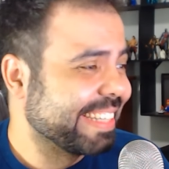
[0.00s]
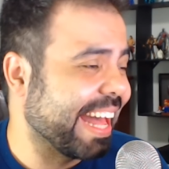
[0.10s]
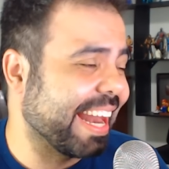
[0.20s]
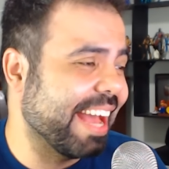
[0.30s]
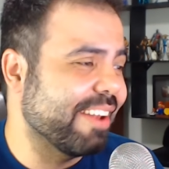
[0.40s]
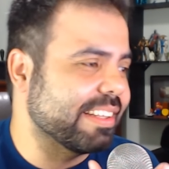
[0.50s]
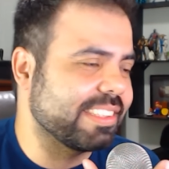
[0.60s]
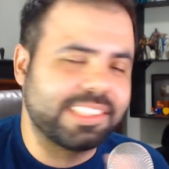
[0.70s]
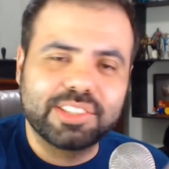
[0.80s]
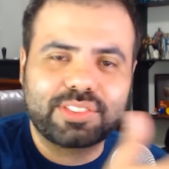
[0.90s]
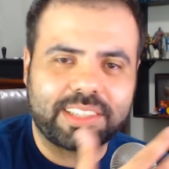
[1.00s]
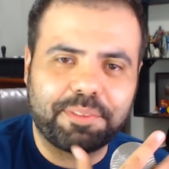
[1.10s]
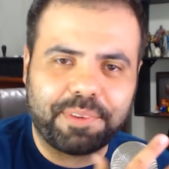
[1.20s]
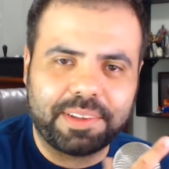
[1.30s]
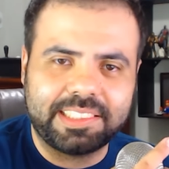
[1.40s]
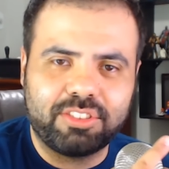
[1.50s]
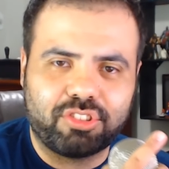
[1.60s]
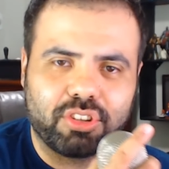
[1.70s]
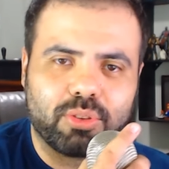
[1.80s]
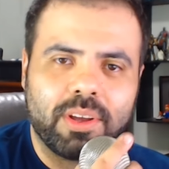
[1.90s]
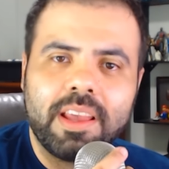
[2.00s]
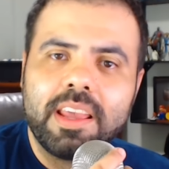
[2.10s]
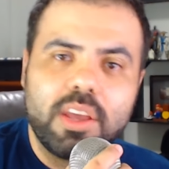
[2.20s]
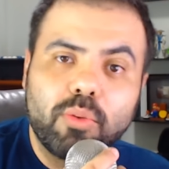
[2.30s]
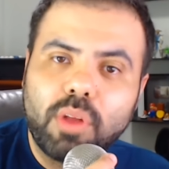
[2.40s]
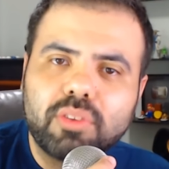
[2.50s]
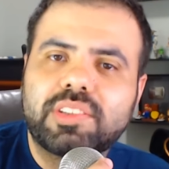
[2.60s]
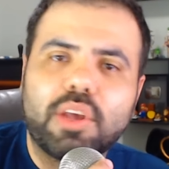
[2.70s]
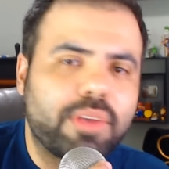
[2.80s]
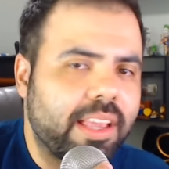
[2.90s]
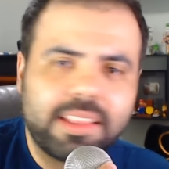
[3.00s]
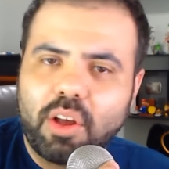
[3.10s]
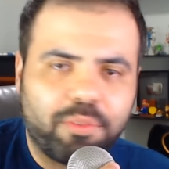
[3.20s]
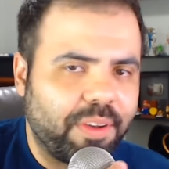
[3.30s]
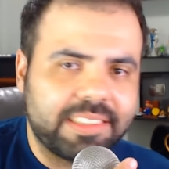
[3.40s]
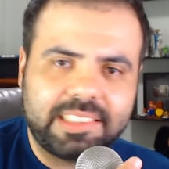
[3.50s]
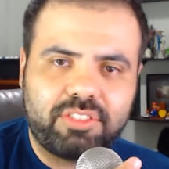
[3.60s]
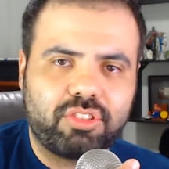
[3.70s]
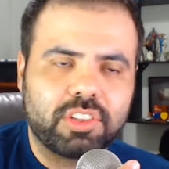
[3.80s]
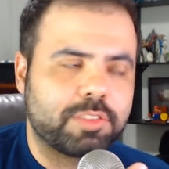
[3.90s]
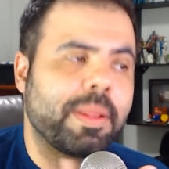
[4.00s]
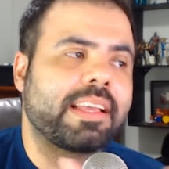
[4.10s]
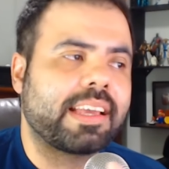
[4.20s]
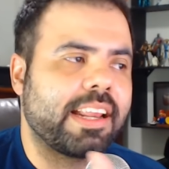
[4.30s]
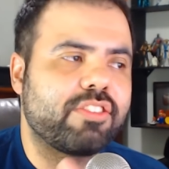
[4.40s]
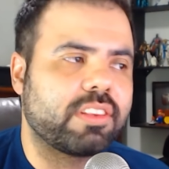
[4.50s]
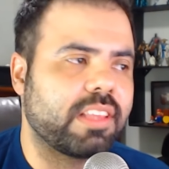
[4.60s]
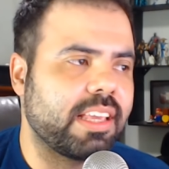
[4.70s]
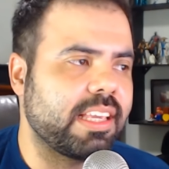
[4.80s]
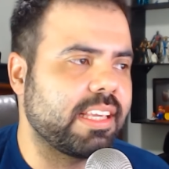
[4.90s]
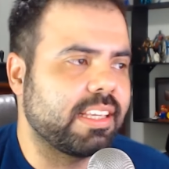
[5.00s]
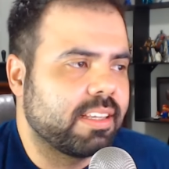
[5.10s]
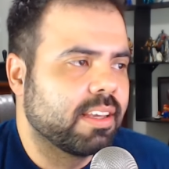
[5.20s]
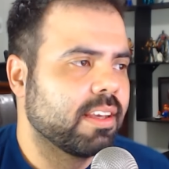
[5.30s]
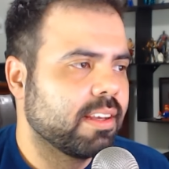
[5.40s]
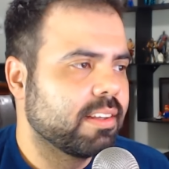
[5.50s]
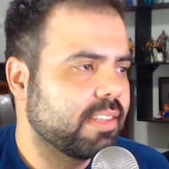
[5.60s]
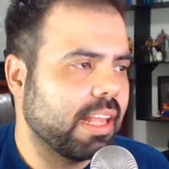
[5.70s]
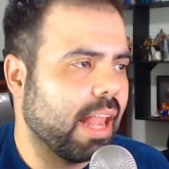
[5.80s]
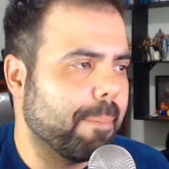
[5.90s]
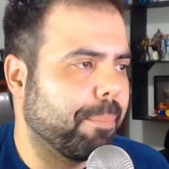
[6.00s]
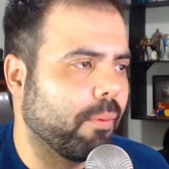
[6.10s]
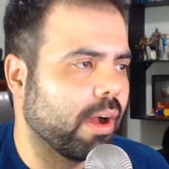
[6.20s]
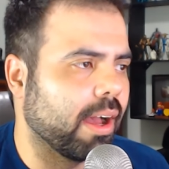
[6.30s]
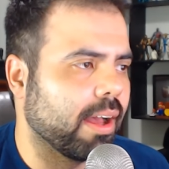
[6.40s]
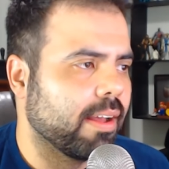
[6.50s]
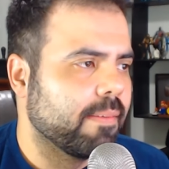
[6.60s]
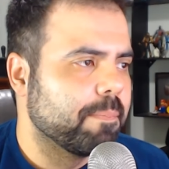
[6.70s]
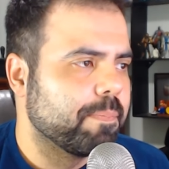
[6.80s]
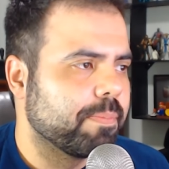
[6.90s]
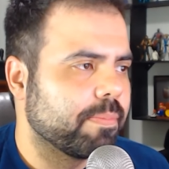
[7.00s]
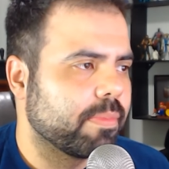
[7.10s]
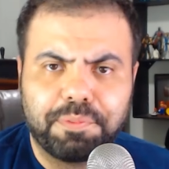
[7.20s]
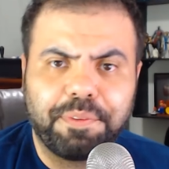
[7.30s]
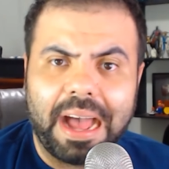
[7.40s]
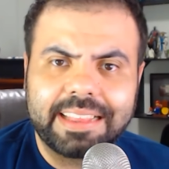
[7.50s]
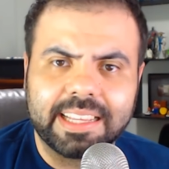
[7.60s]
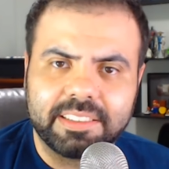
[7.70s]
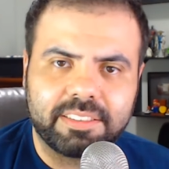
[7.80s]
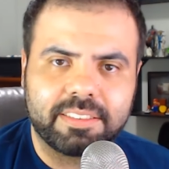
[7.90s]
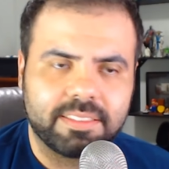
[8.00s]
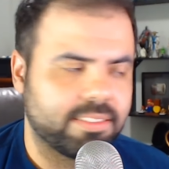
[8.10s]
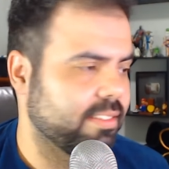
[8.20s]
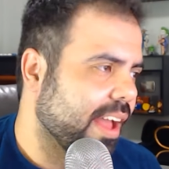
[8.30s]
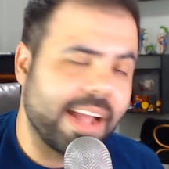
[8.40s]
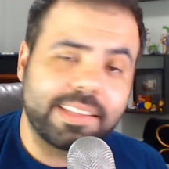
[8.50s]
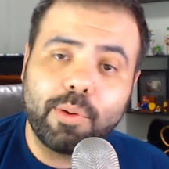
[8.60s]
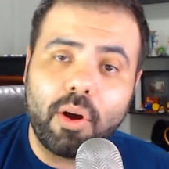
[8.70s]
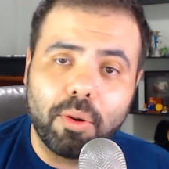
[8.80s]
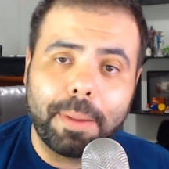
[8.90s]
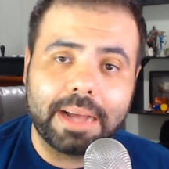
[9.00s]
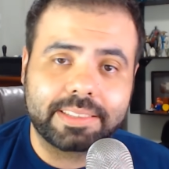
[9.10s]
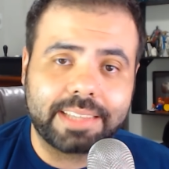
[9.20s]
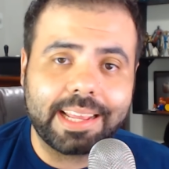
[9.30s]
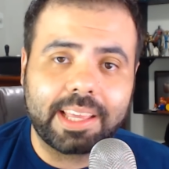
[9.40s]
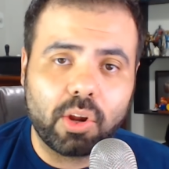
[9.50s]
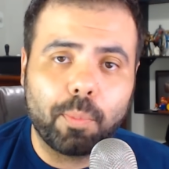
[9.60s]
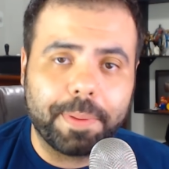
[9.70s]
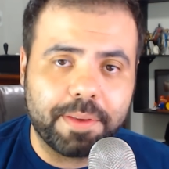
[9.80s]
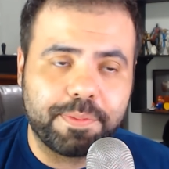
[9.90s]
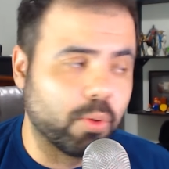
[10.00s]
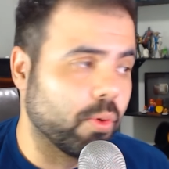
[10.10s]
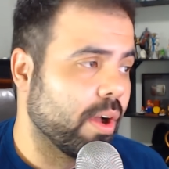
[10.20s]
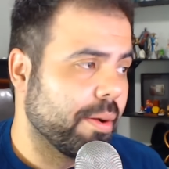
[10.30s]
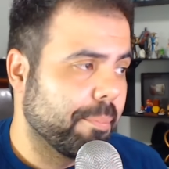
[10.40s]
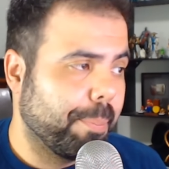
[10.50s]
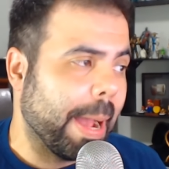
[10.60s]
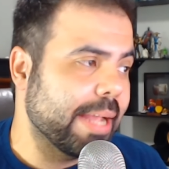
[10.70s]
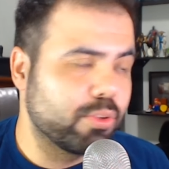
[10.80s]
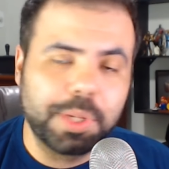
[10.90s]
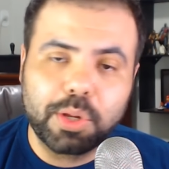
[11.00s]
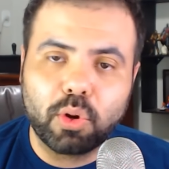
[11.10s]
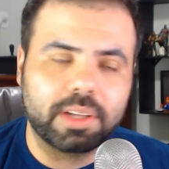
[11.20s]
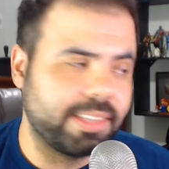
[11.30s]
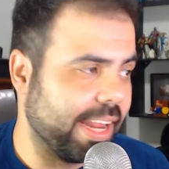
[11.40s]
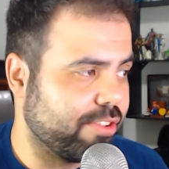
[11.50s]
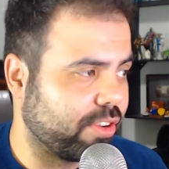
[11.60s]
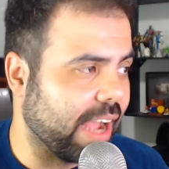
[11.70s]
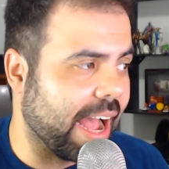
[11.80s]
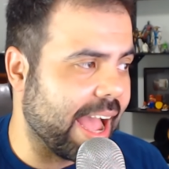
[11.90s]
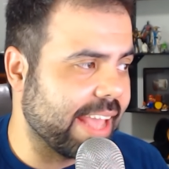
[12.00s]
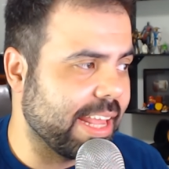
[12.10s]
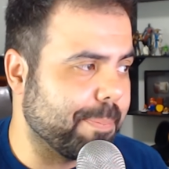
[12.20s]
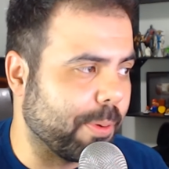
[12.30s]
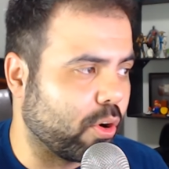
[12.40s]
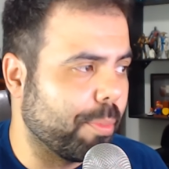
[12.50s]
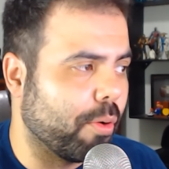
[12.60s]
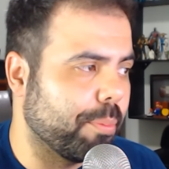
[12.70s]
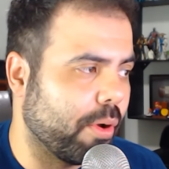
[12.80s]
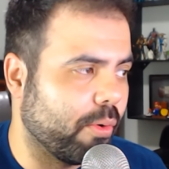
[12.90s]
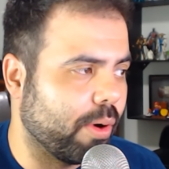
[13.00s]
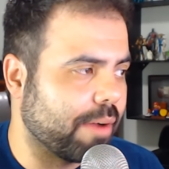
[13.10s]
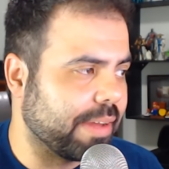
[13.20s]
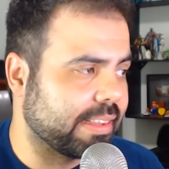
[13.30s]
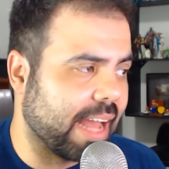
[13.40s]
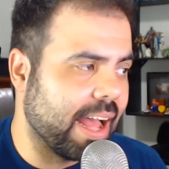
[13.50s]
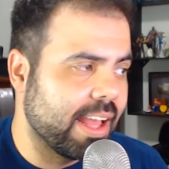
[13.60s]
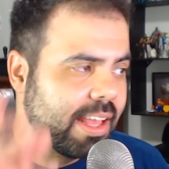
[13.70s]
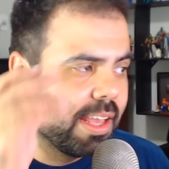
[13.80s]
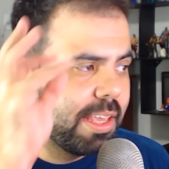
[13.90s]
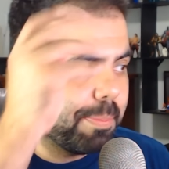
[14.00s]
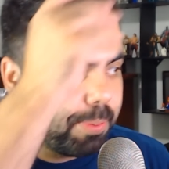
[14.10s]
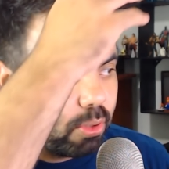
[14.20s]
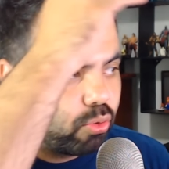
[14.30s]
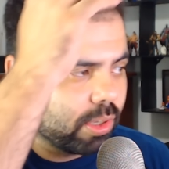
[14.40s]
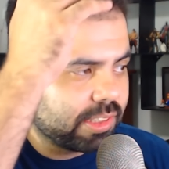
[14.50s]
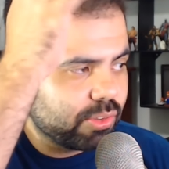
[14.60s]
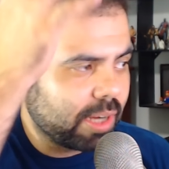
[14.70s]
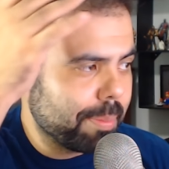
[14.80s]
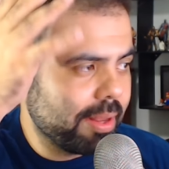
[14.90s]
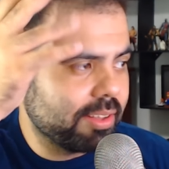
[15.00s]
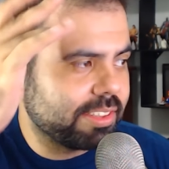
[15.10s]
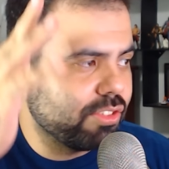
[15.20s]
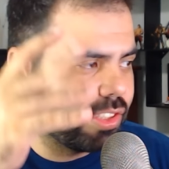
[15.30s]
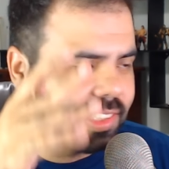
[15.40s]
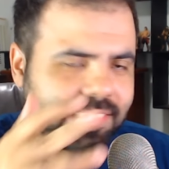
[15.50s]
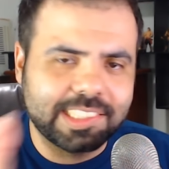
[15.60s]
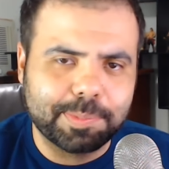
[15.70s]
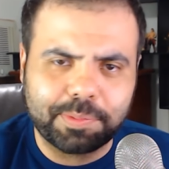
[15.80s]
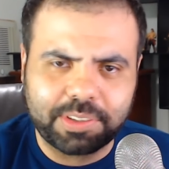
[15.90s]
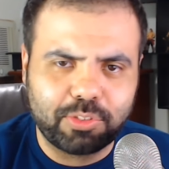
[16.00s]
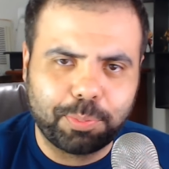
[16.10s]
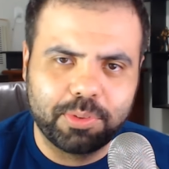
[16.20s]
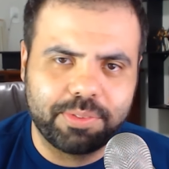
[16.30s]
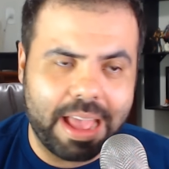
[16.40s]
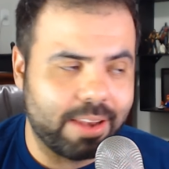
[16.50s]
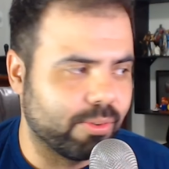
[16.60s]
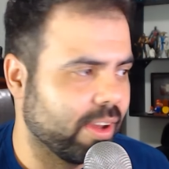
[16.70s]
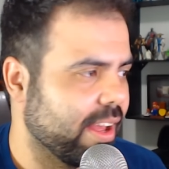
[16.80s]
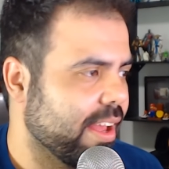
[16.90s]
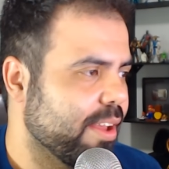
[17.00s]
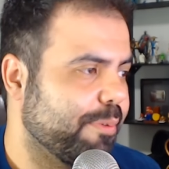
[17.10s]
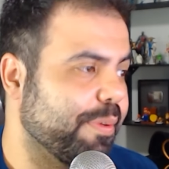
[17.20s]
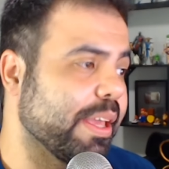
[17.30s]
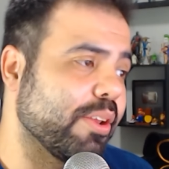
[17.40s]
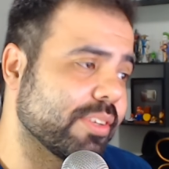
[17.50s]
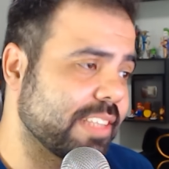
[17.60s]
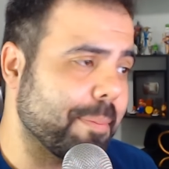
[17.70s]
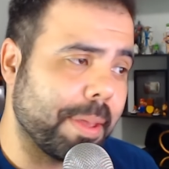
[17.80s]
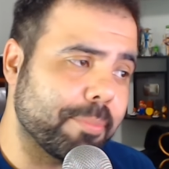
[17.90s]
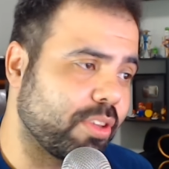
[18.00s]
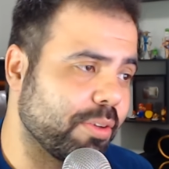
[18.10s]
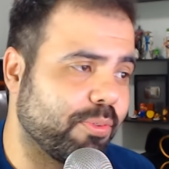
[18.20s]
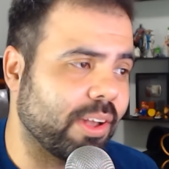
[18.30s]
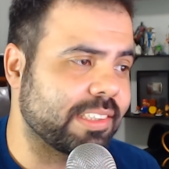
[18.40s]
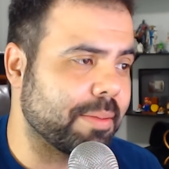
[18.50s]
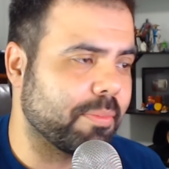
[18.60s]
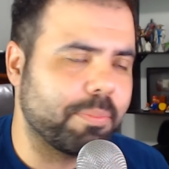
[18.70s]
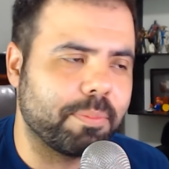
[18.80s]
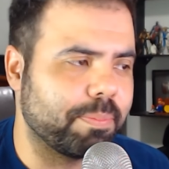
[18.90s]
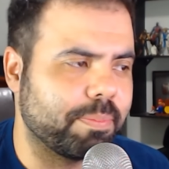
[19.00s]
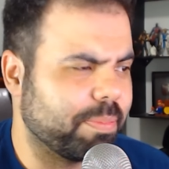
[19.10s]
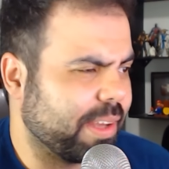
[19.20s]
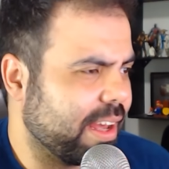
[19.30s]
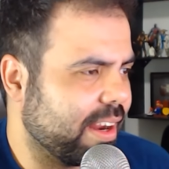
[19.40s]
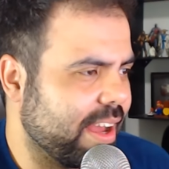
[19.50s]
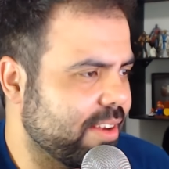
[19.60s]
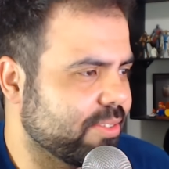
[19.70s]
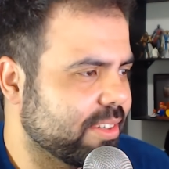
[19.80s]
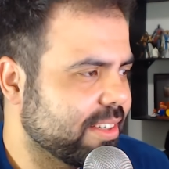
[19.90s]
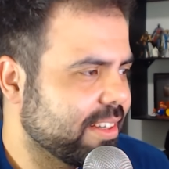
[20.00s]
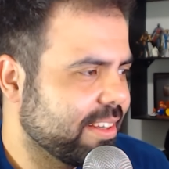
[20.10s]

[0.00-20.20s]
Caralho, se isso aqui faz sentido, eu não sei o que, que não faz sentido. Esse moleque acredita em. Sei lá, porra. Em fadas. Aí tem um arrombado que ele criou um perfil pai do Igor 3K. Aí ele pegou meu, meu avatar e pintou assim o cabelinho assim de cinza pra ficar tipo, velho. Filho, sabemos que vossa. Caralho.